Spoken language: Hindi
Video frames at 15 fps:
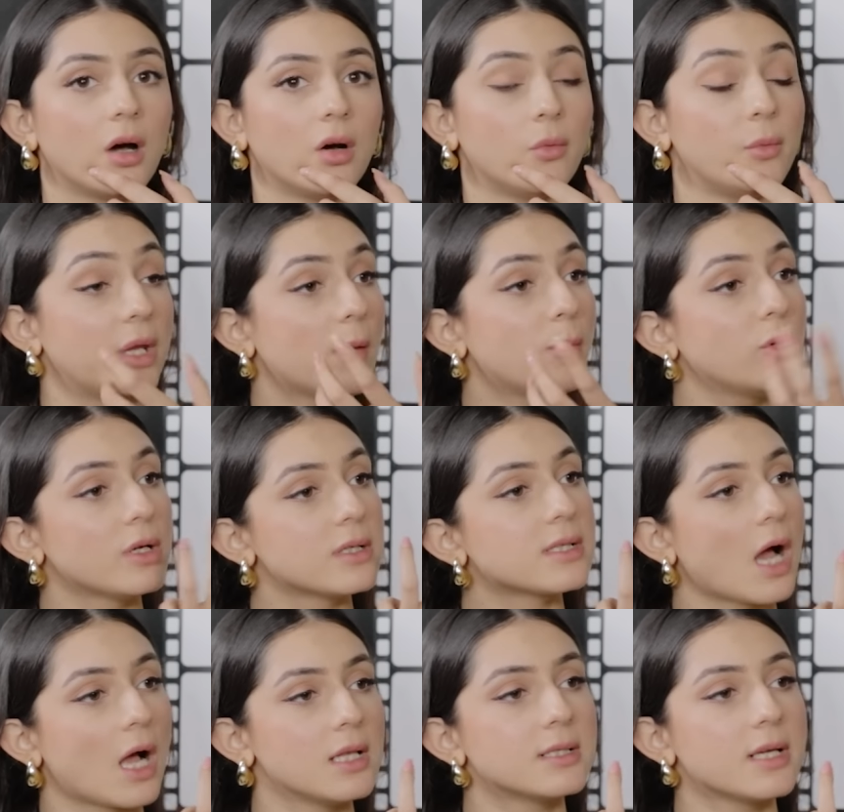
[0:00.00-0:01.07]
और मेरा पूरा
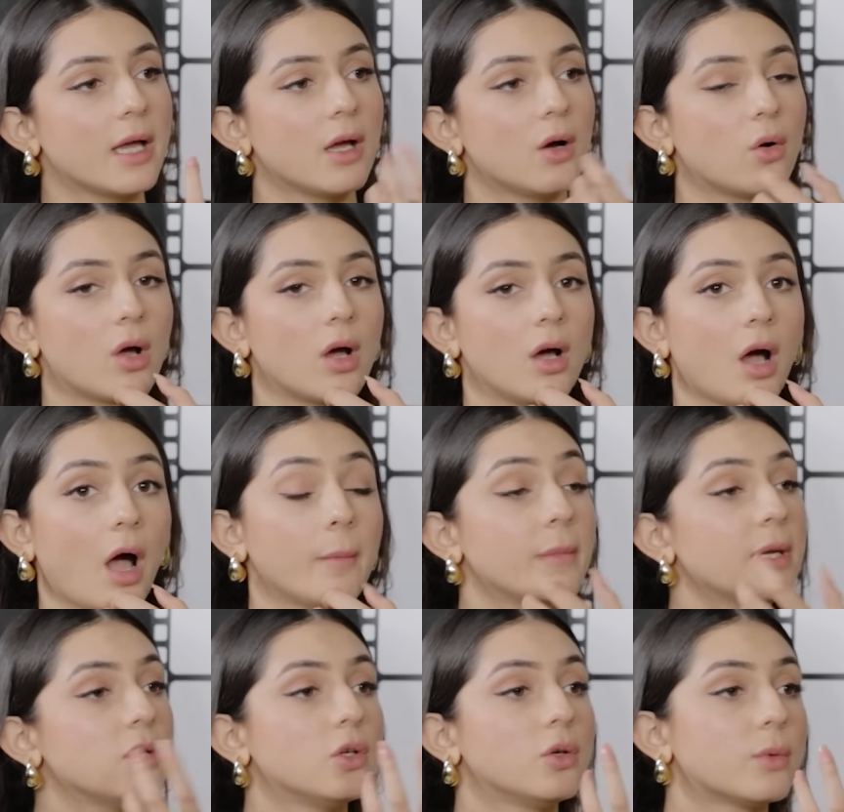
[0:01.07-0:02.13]
साल ज़ाया होगा अब
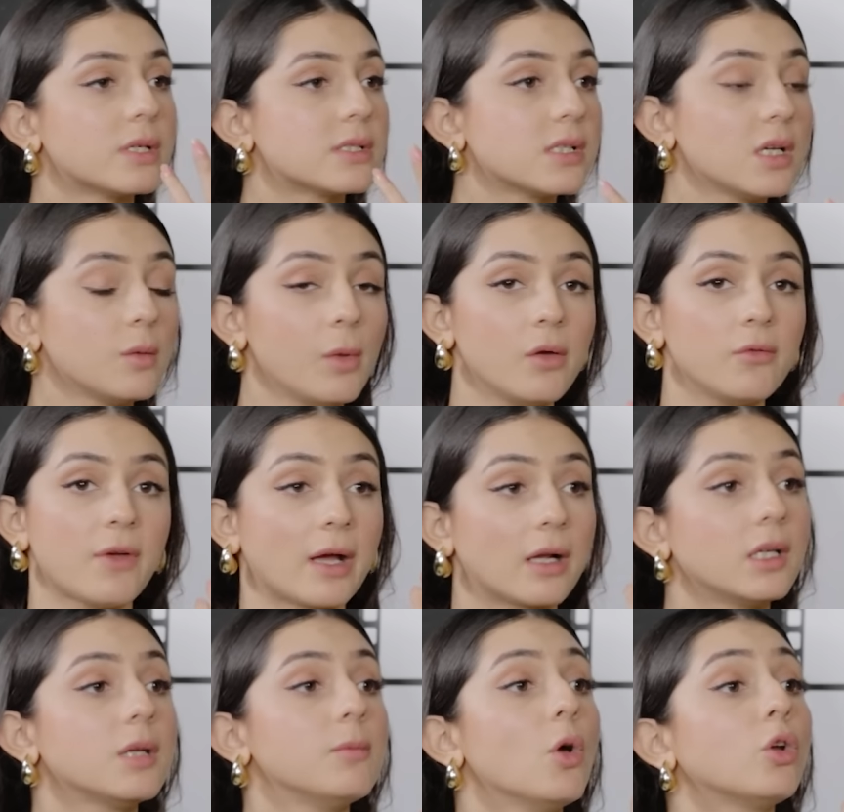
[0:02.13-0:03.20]
मैं यूनिवर्सिटी में
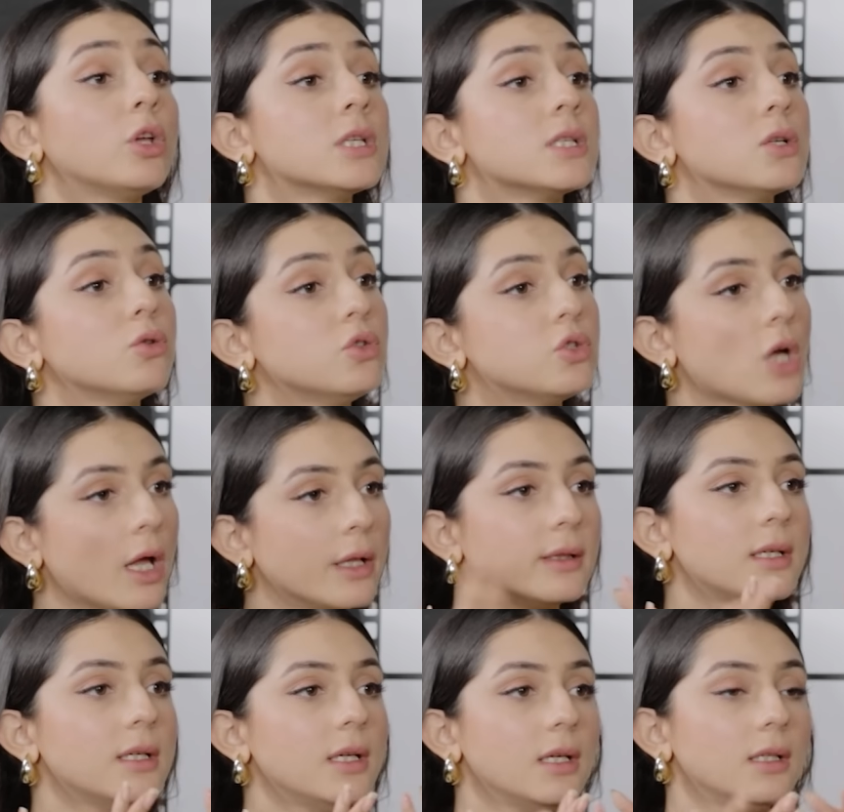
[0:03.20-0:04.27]
फैकल्टी में और किसी को
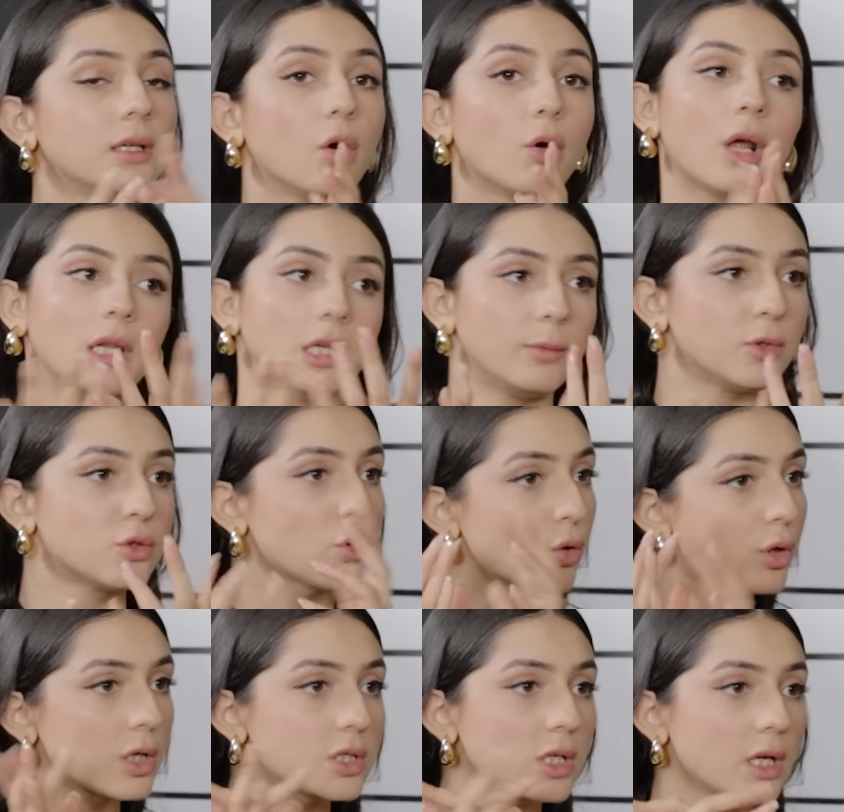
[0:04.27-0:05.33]
जानती नहीं थी और अली भी
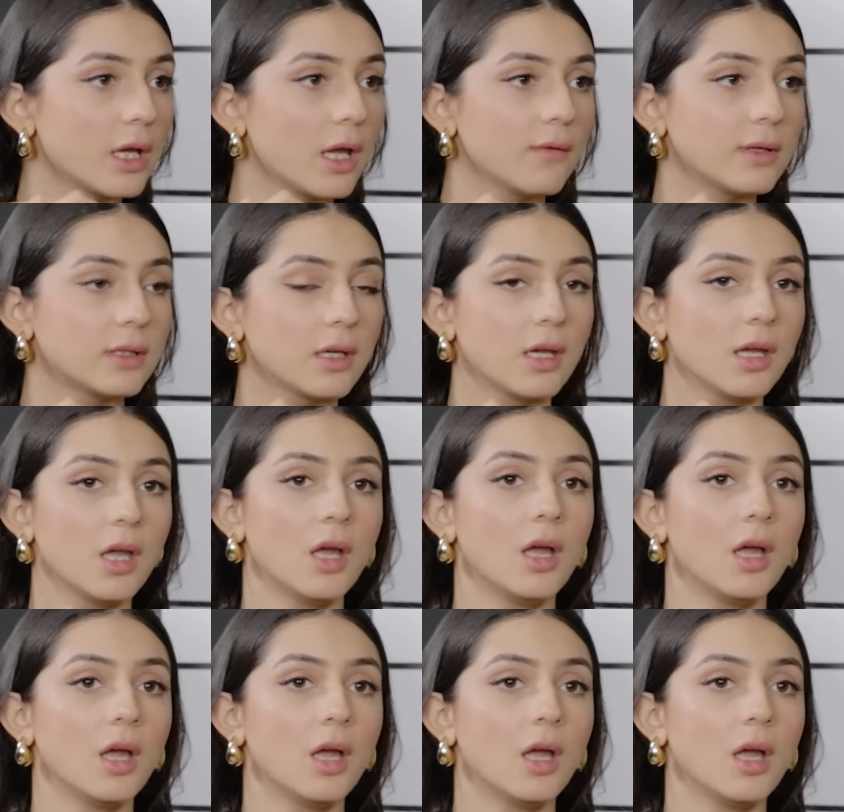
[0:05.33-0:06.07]
छोड़ के चले गए हुए थे